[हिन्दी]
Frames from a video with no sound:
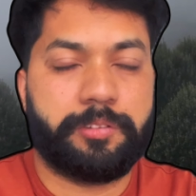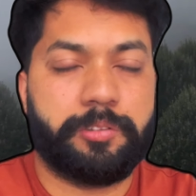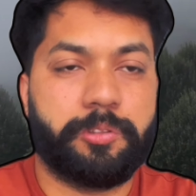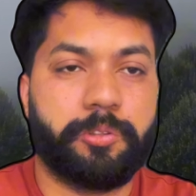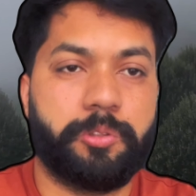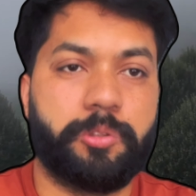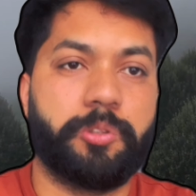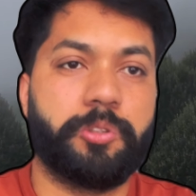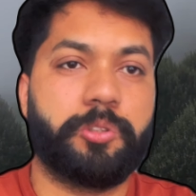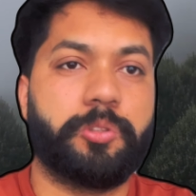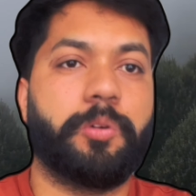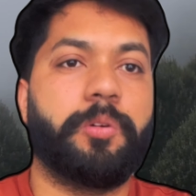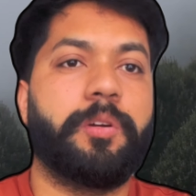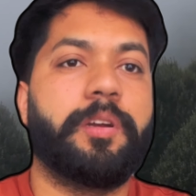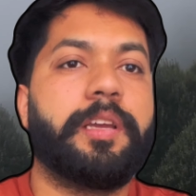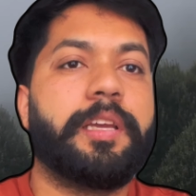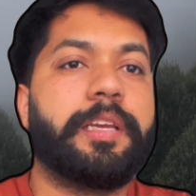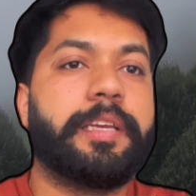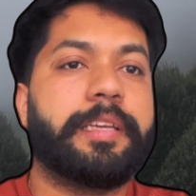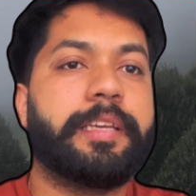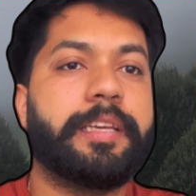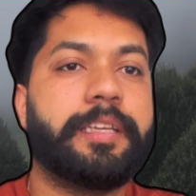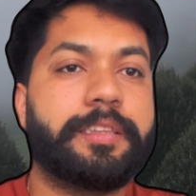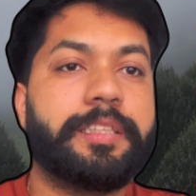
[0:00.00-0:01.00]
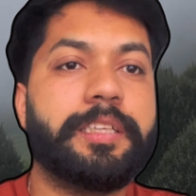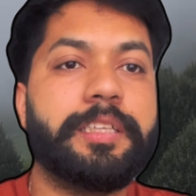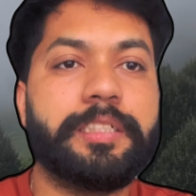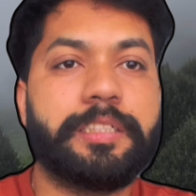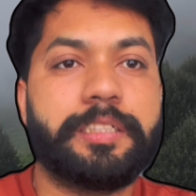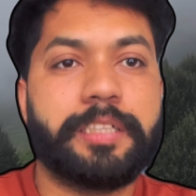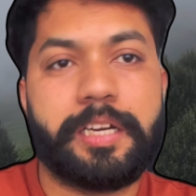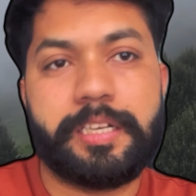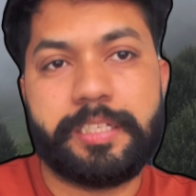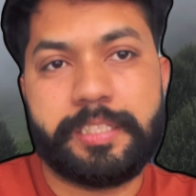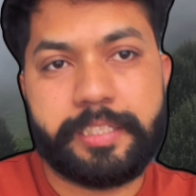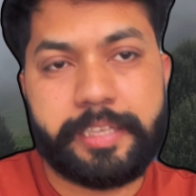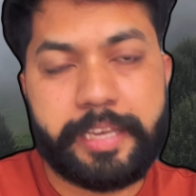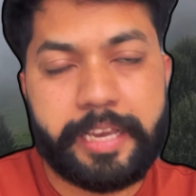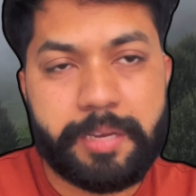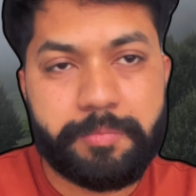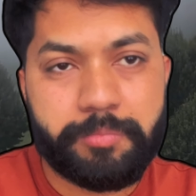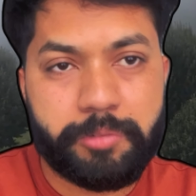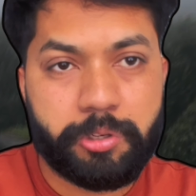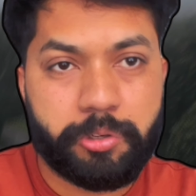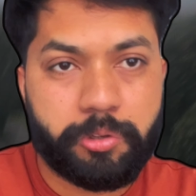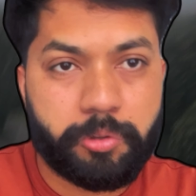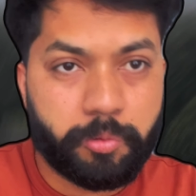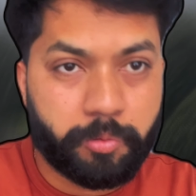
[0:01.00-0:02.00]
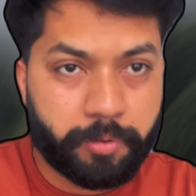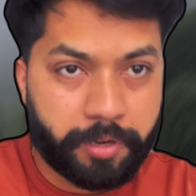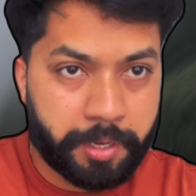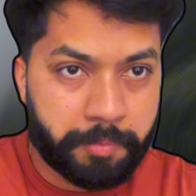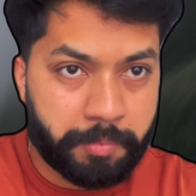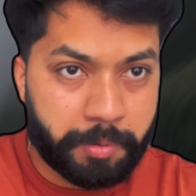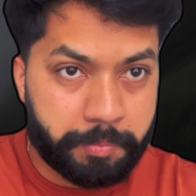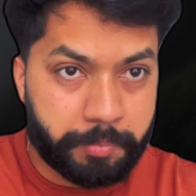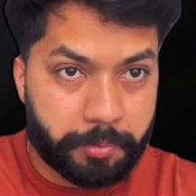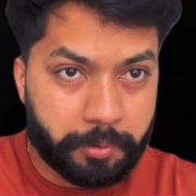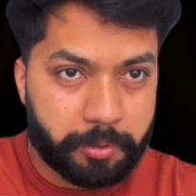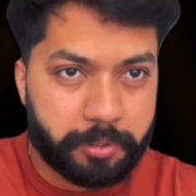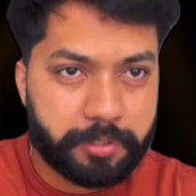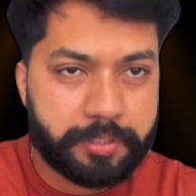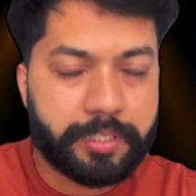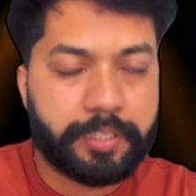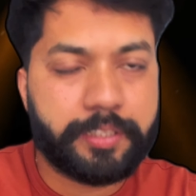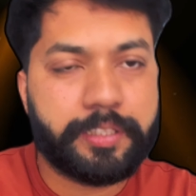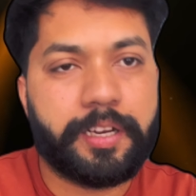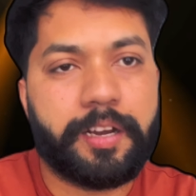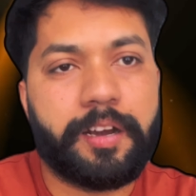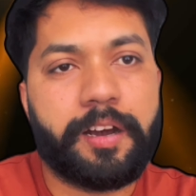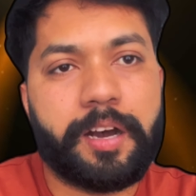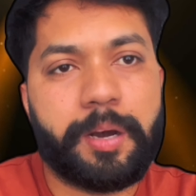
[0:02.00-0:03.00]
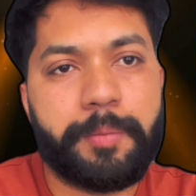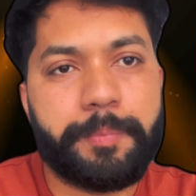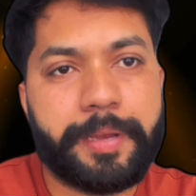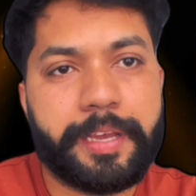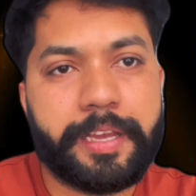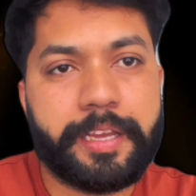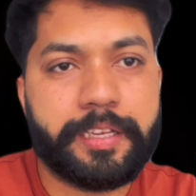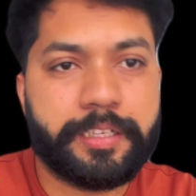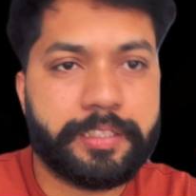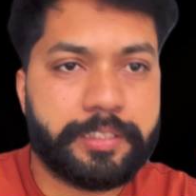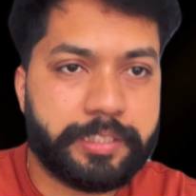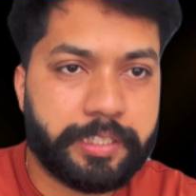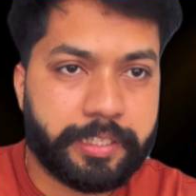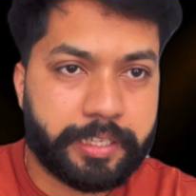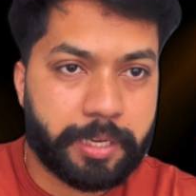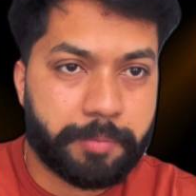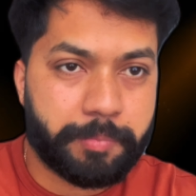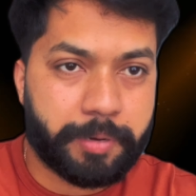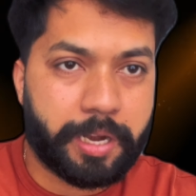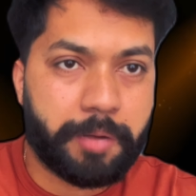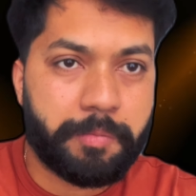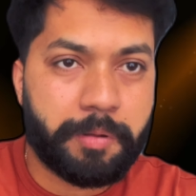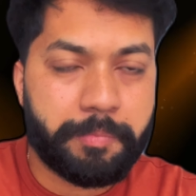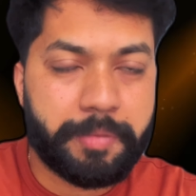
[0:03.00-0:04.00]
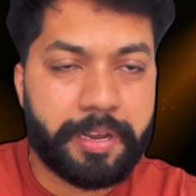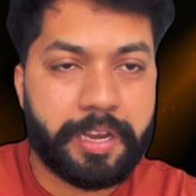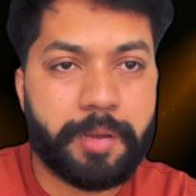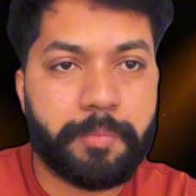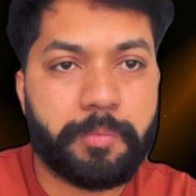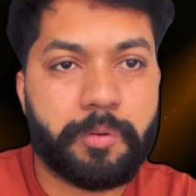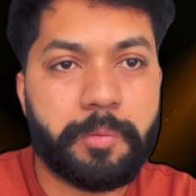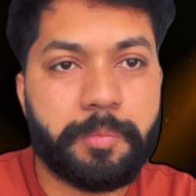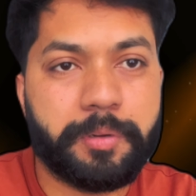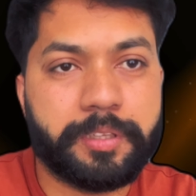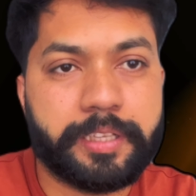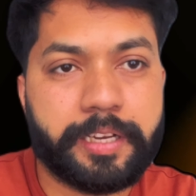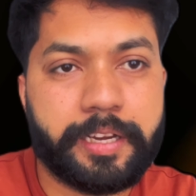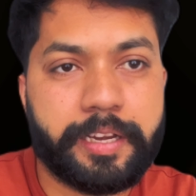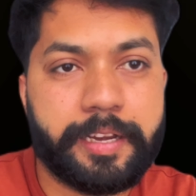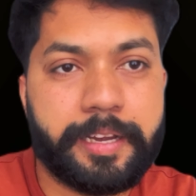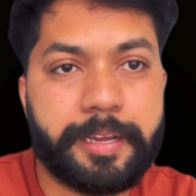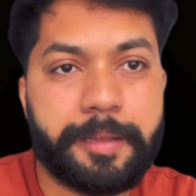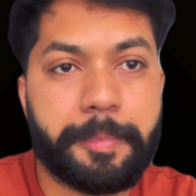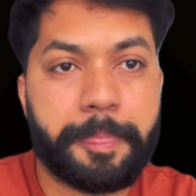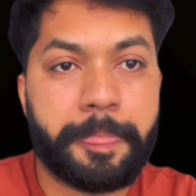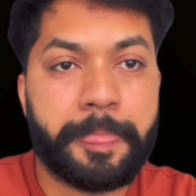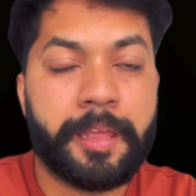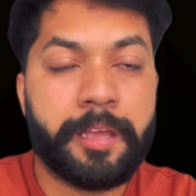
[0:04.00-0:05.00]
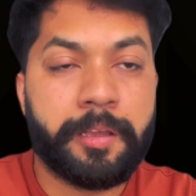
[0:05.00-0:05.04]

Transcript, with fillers: तो दोस्तों ये तीन चार स्कैम जो यूके में बहुत ज़्यादा आम हैं जिनके बारे में मैंने आपको बताया है